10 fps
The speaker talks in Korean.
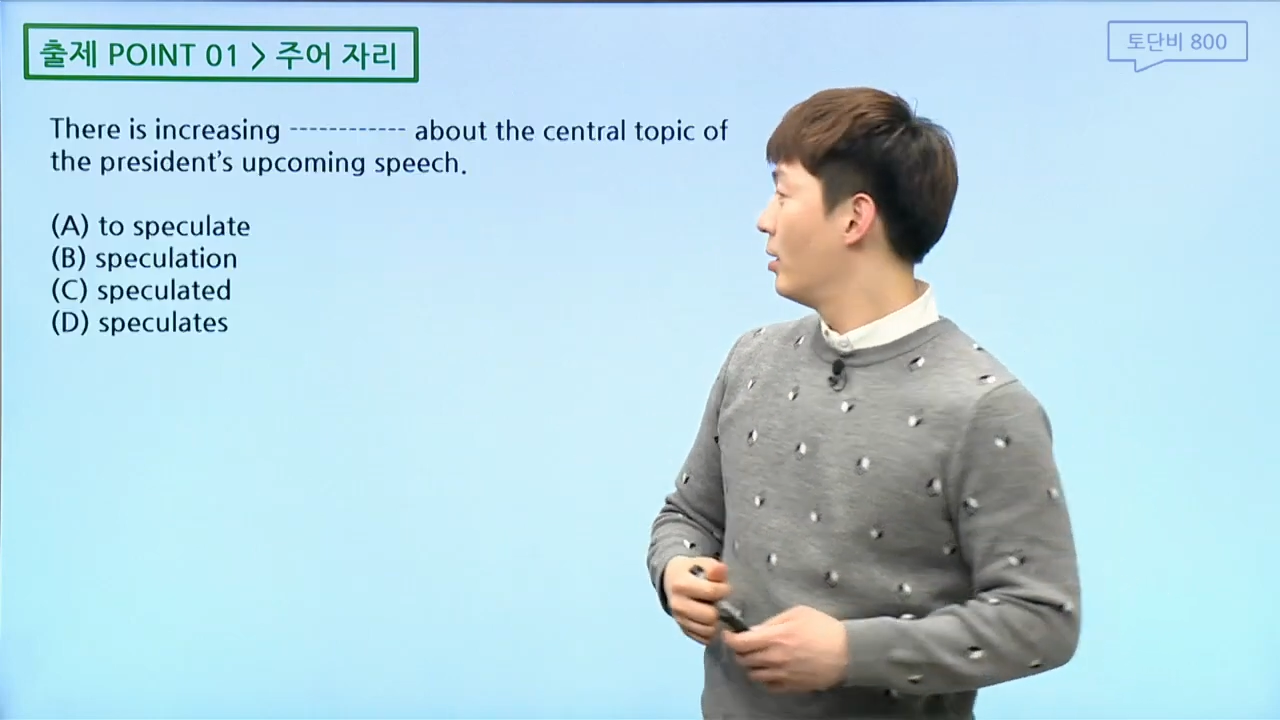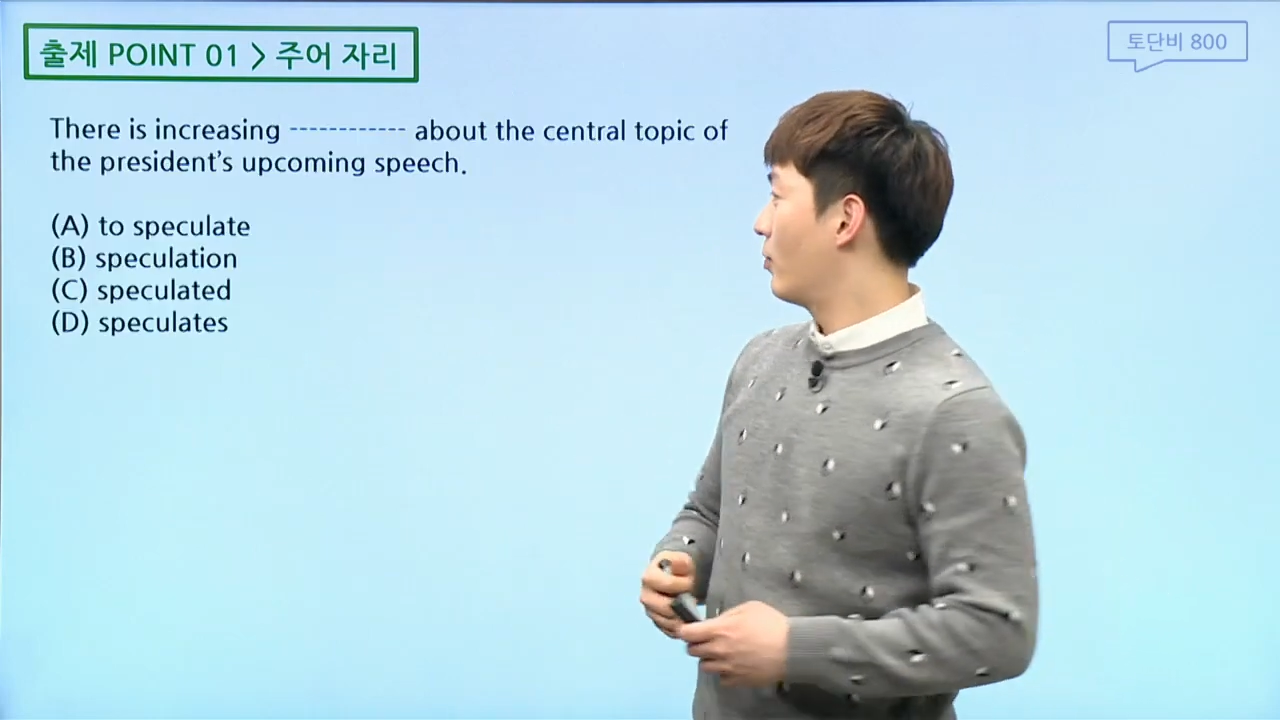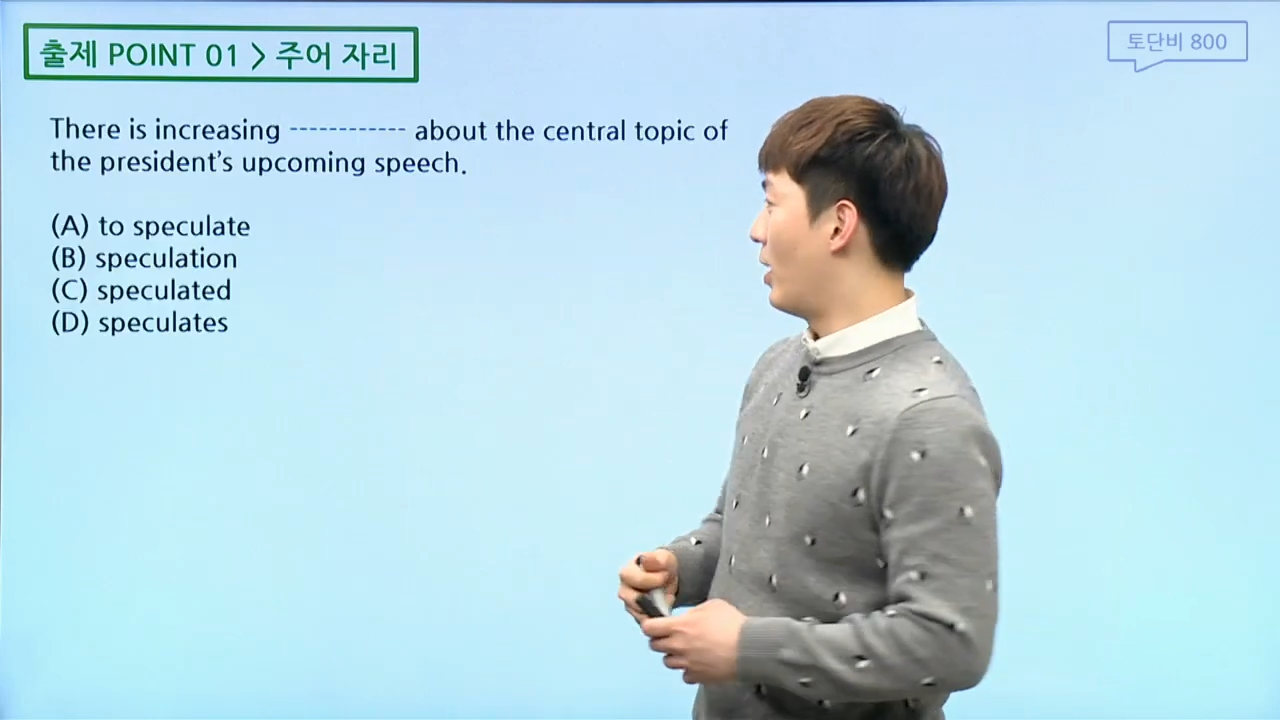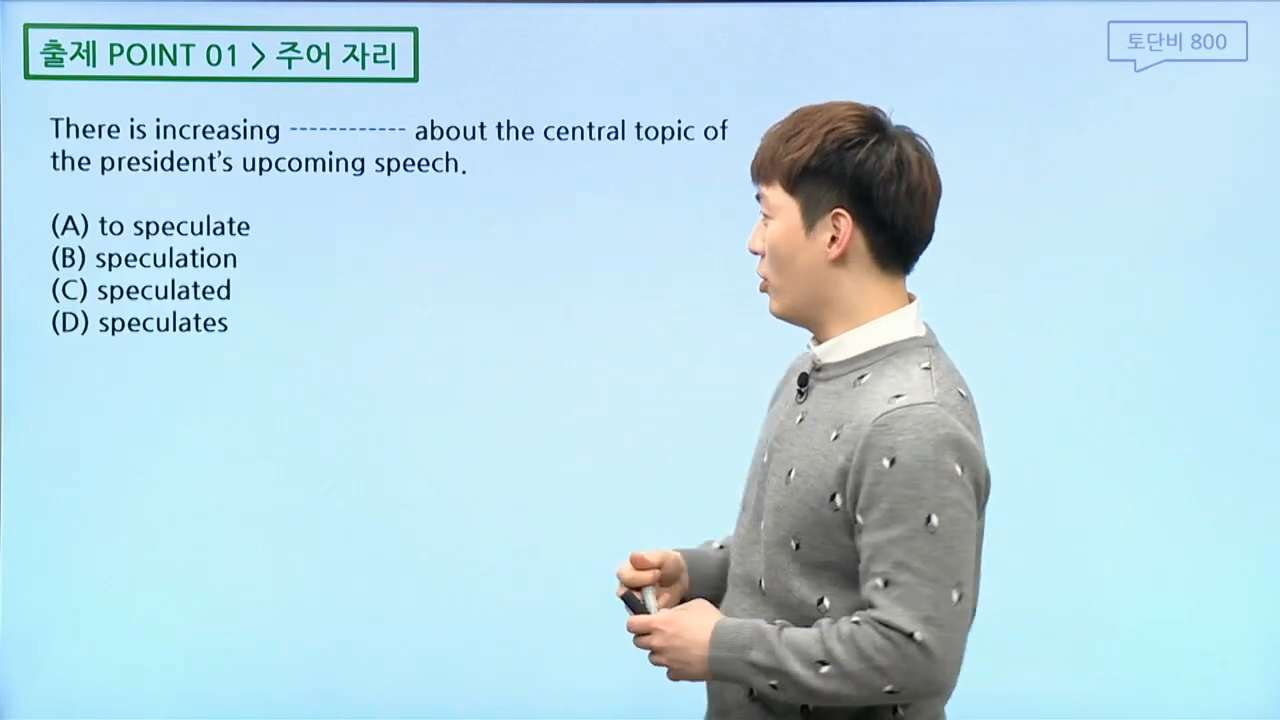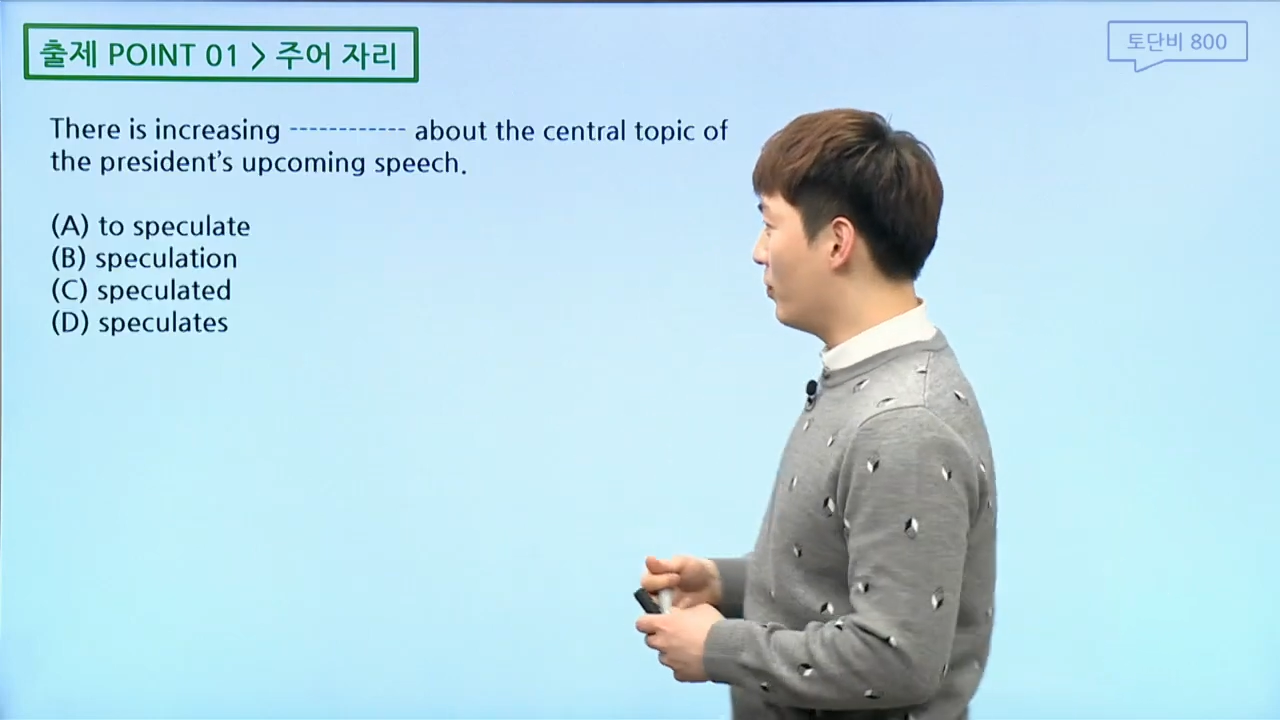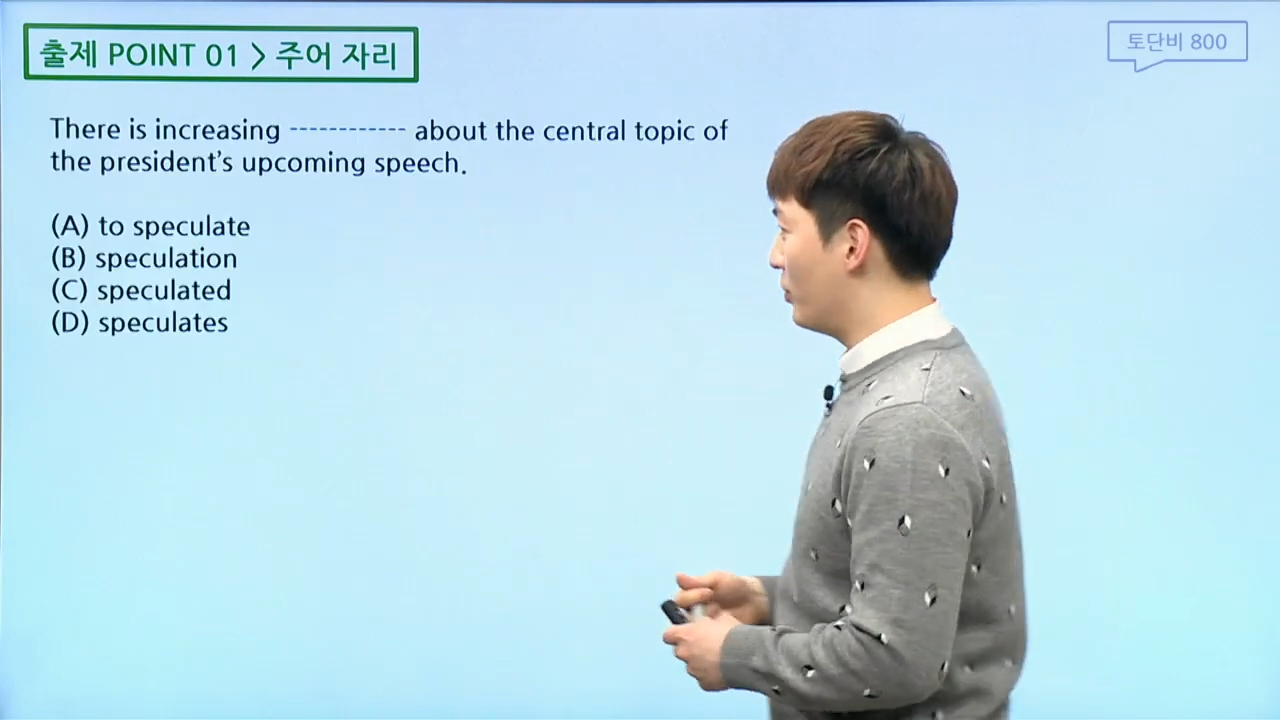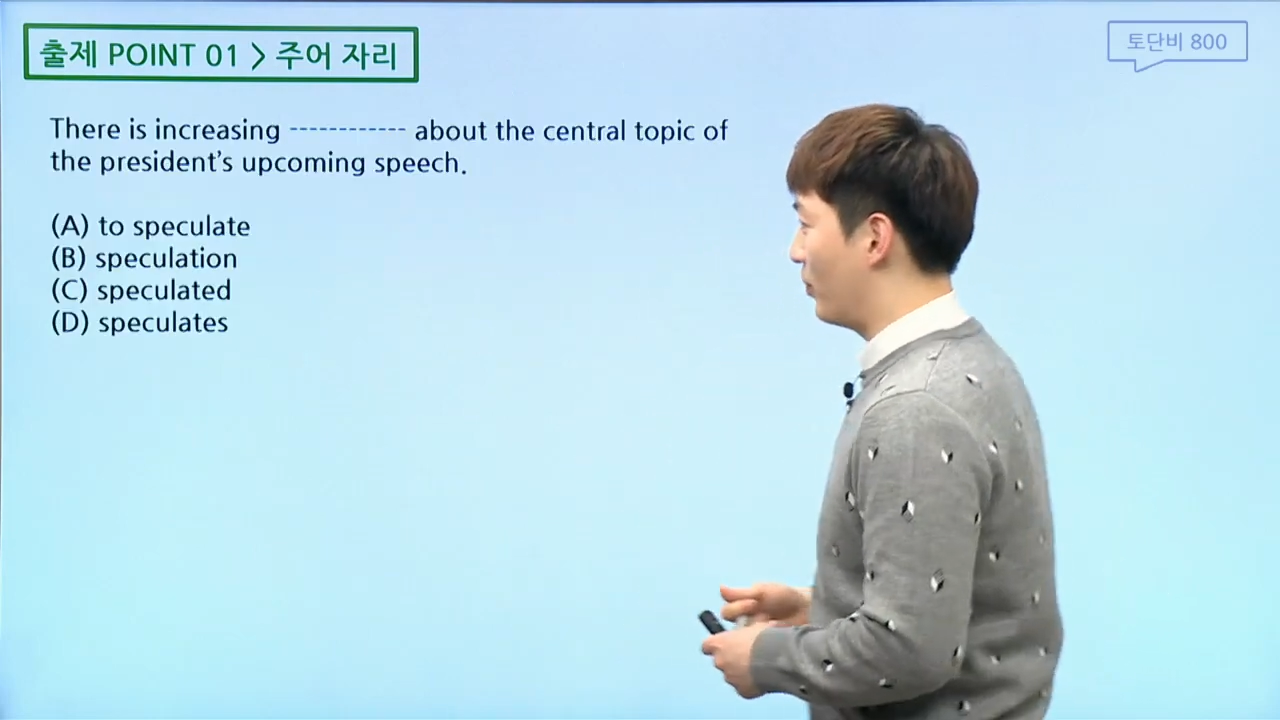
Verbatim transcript: 관련 문제